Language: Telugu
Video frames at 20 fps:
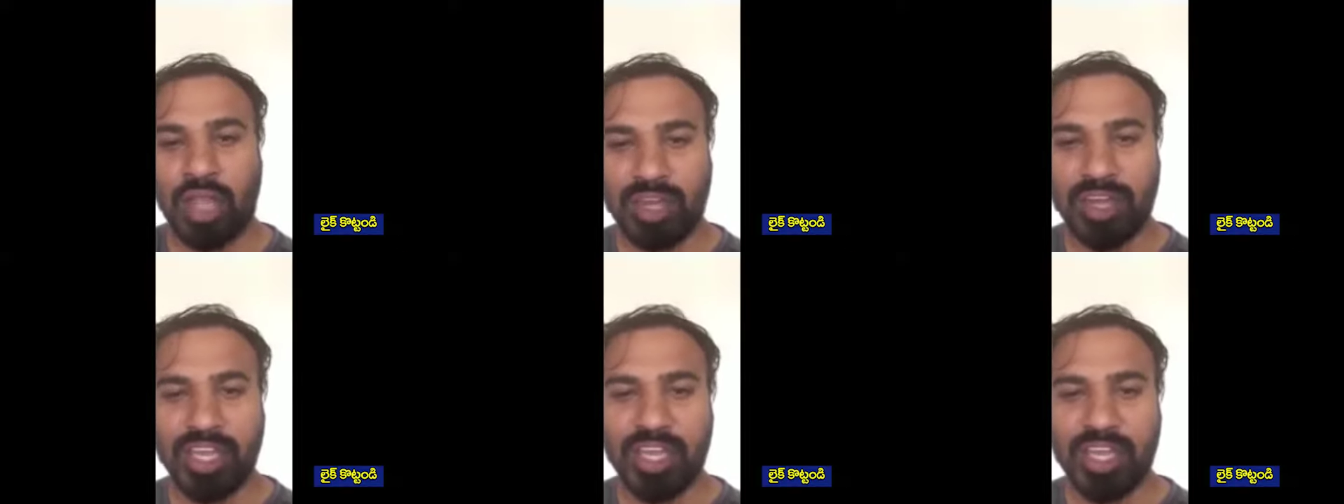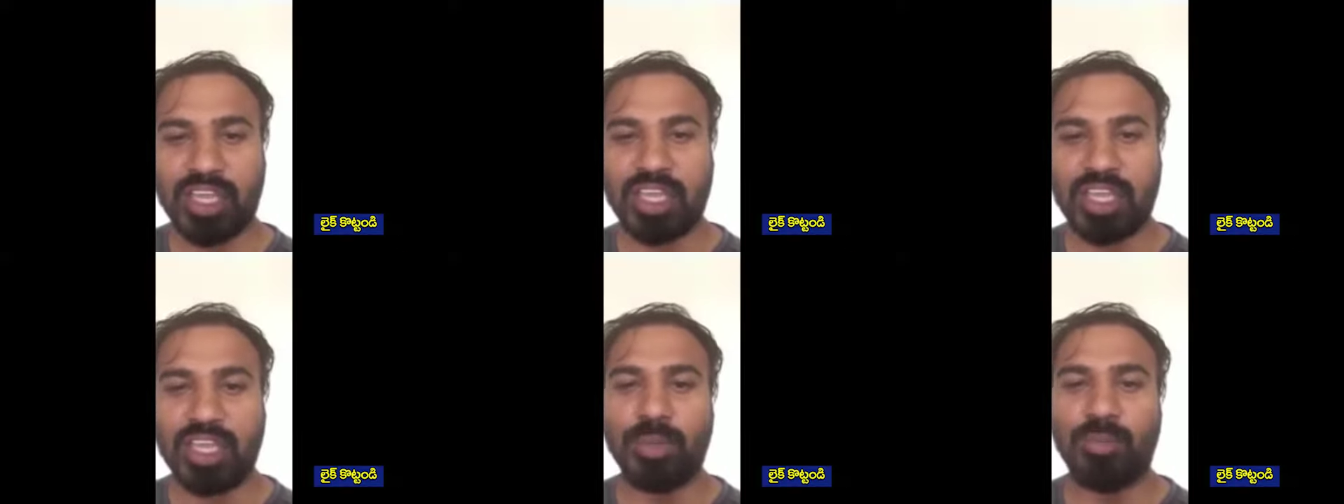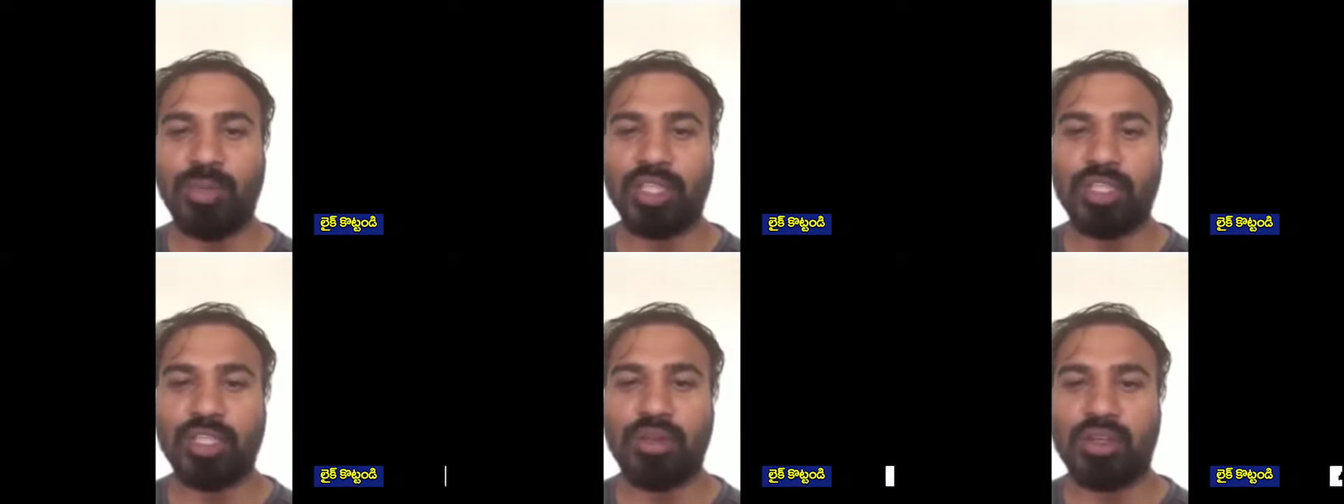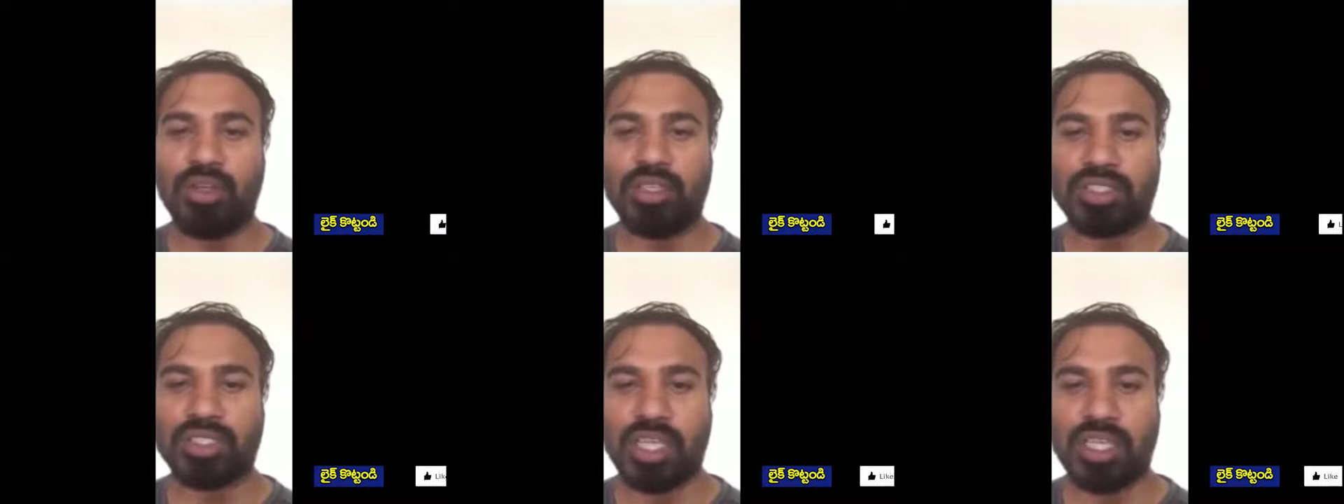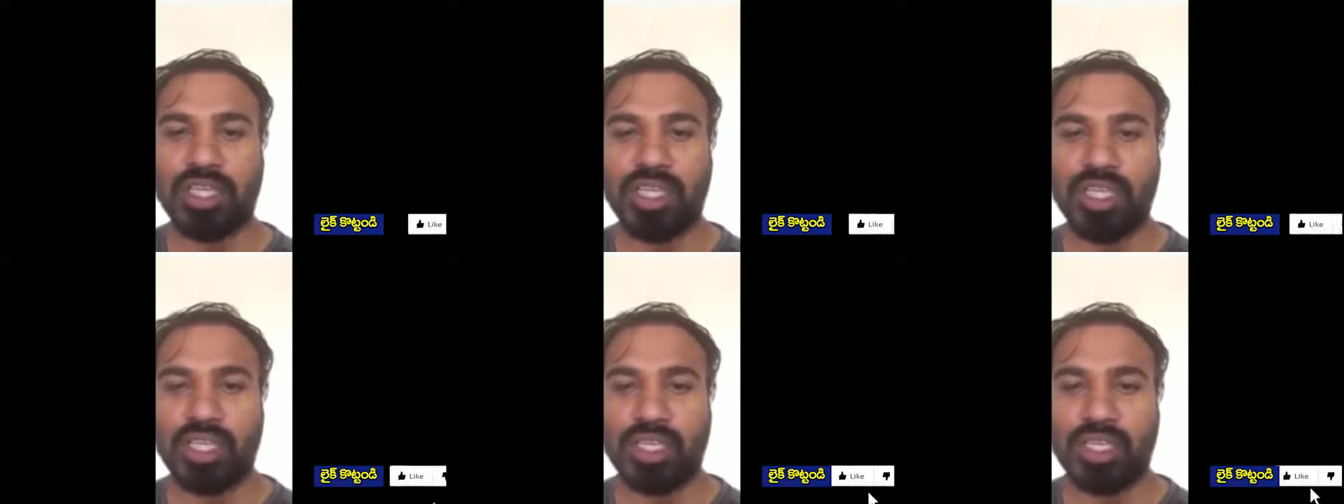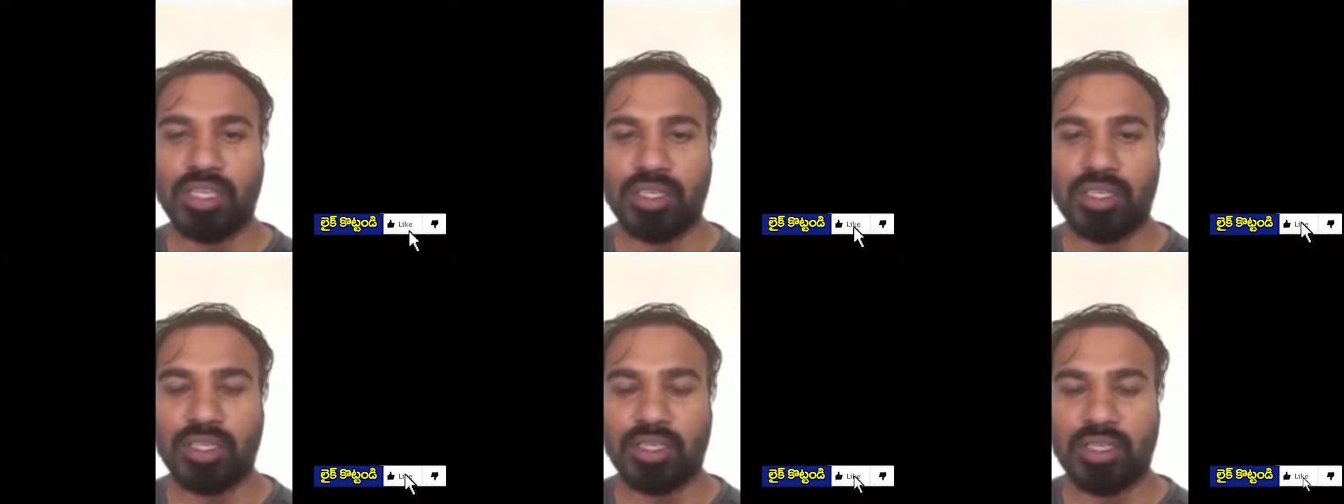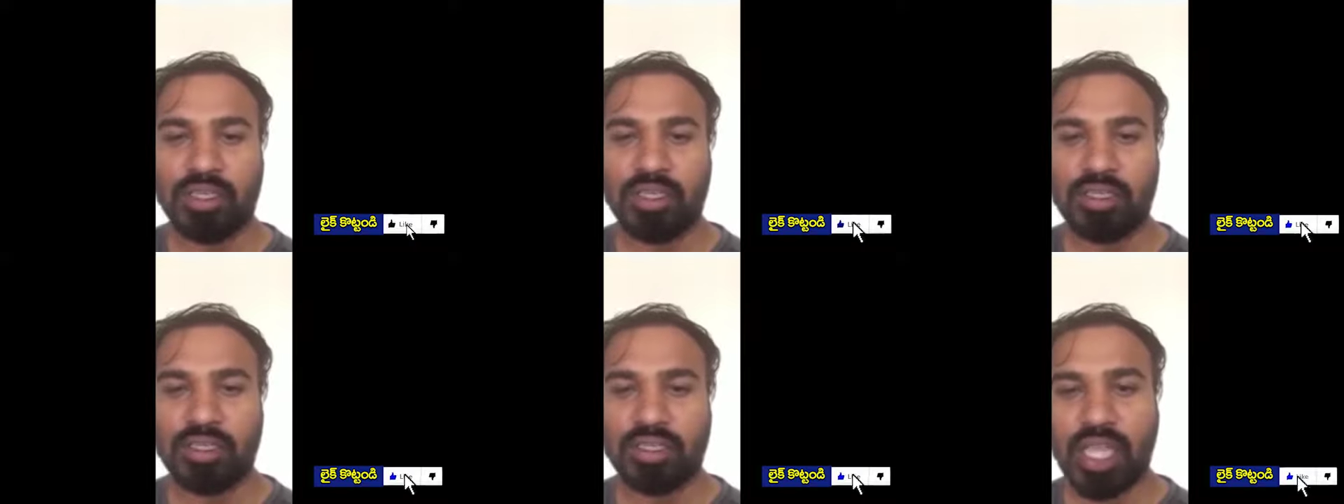అనేక ఇబ్బందులు వస్తాయి
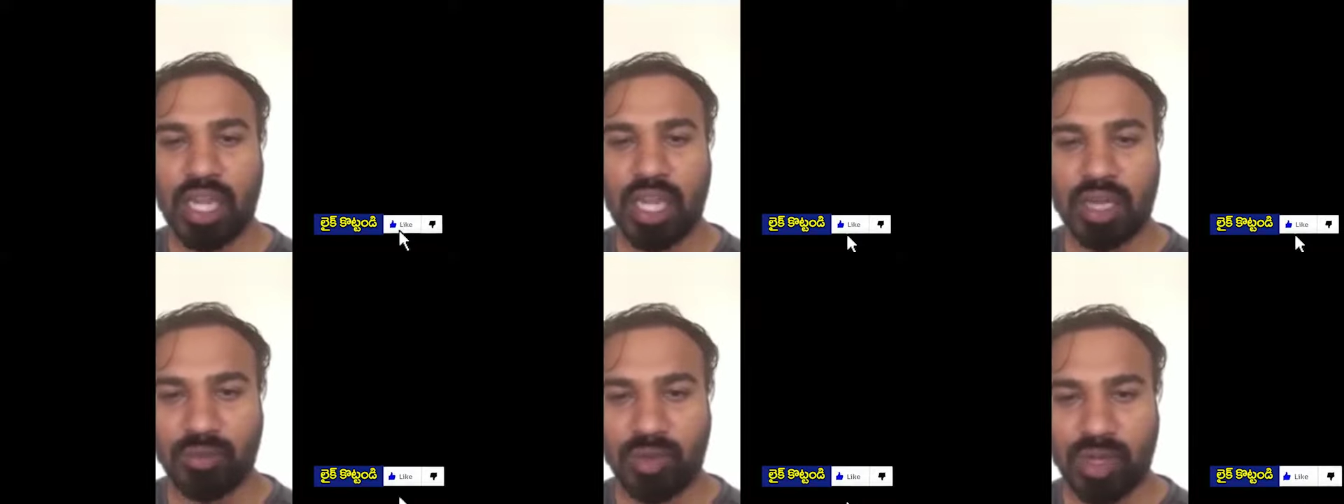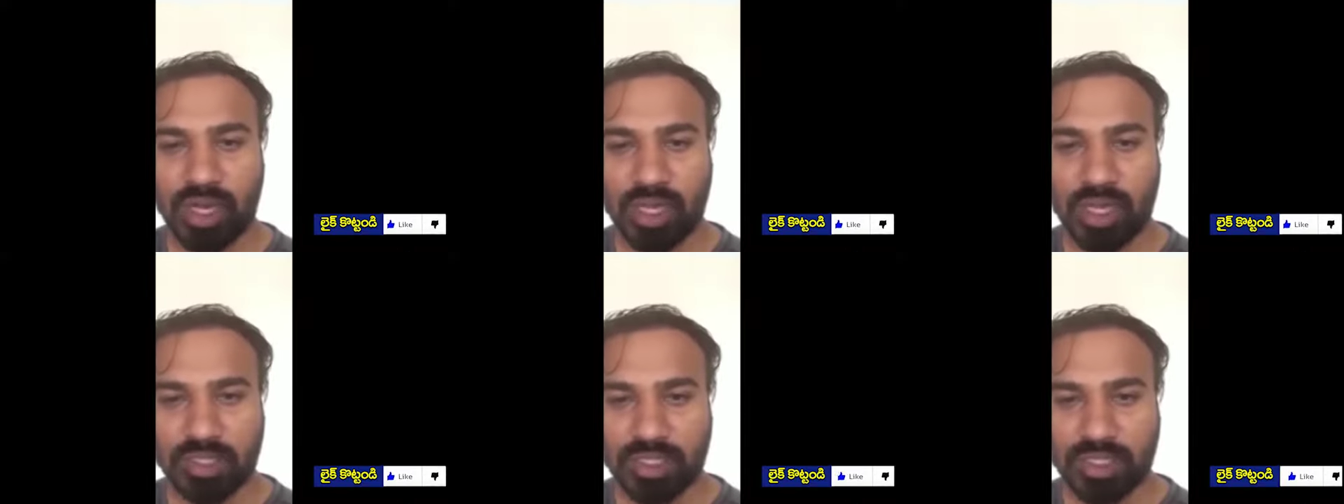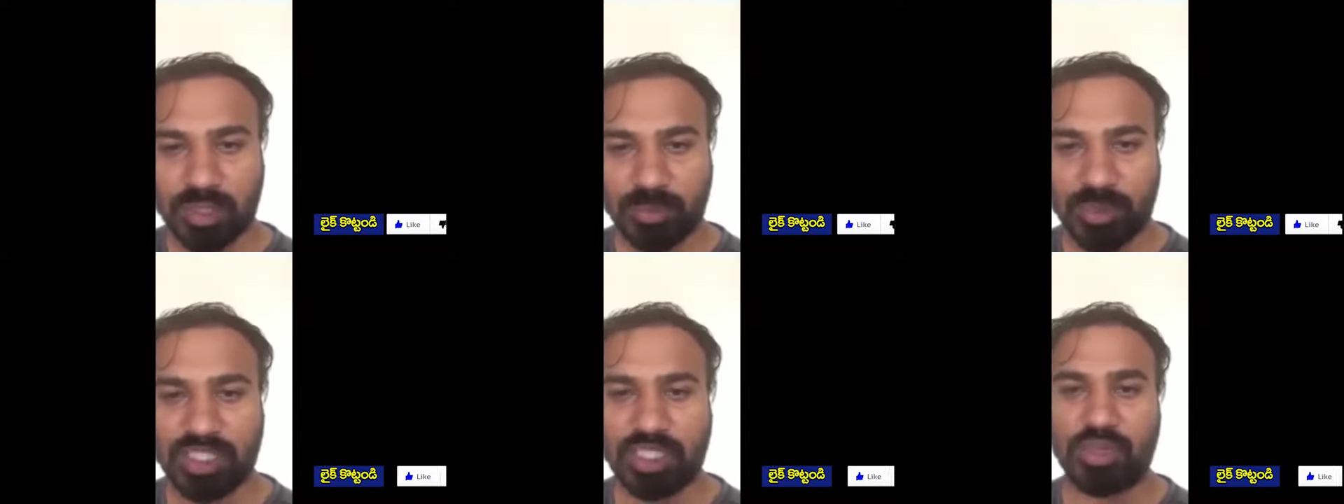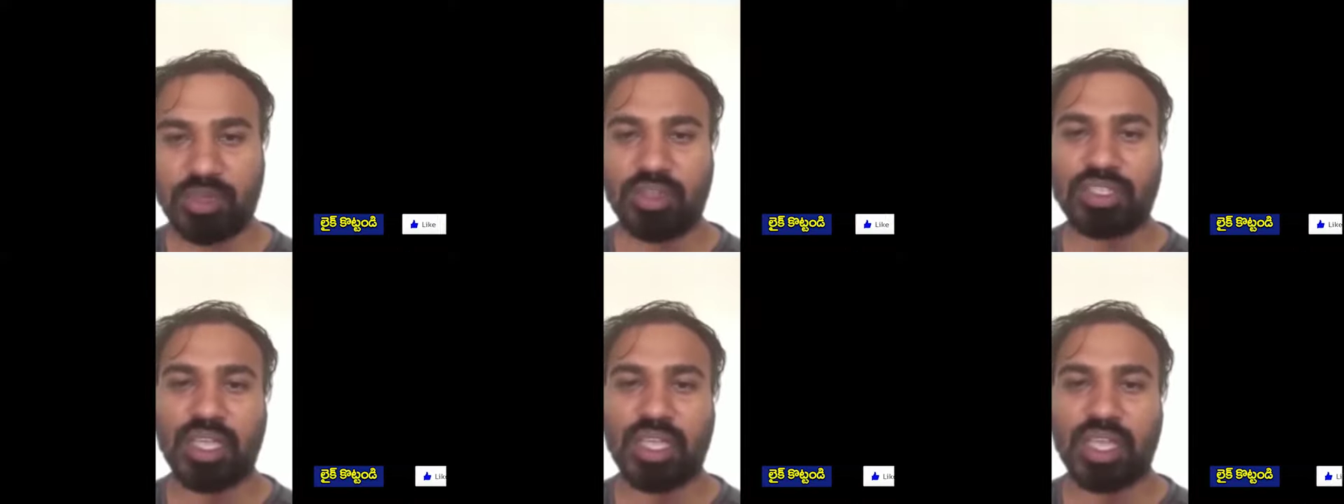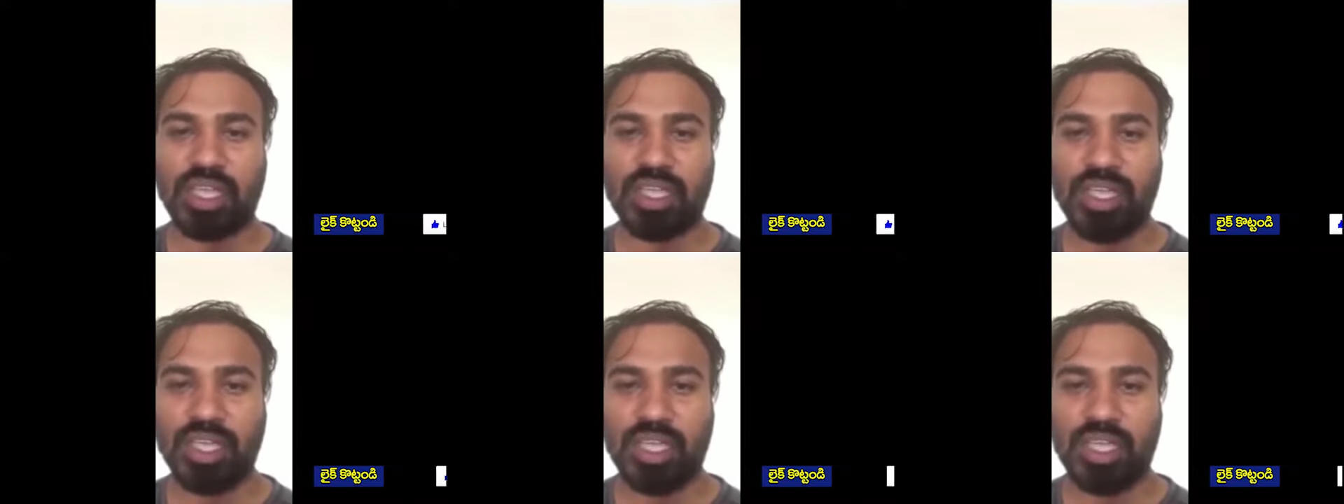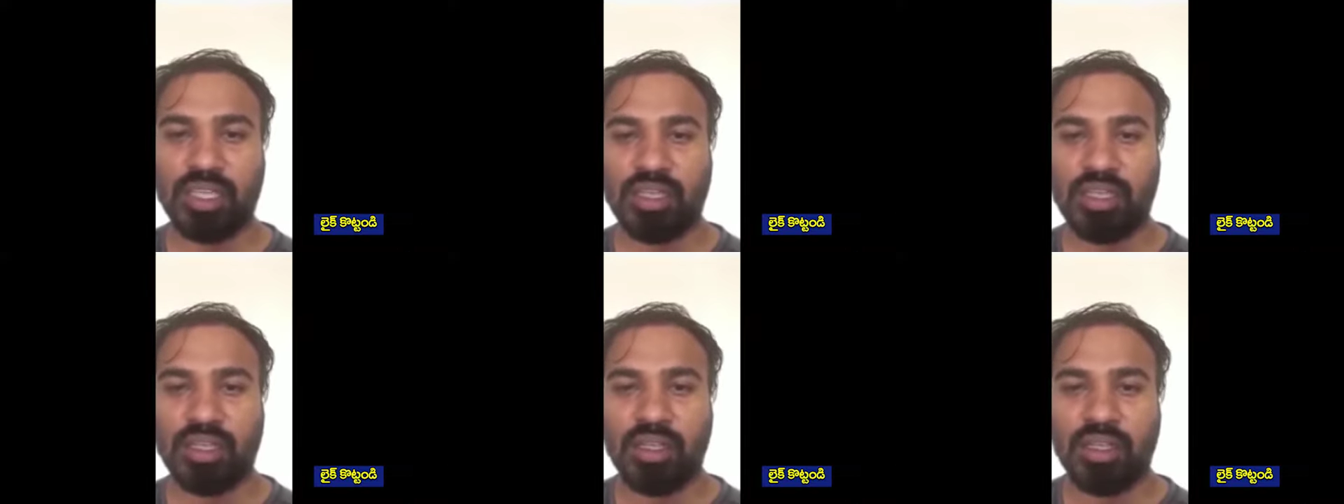దానివల్ల సమస్యలు వస్తాయి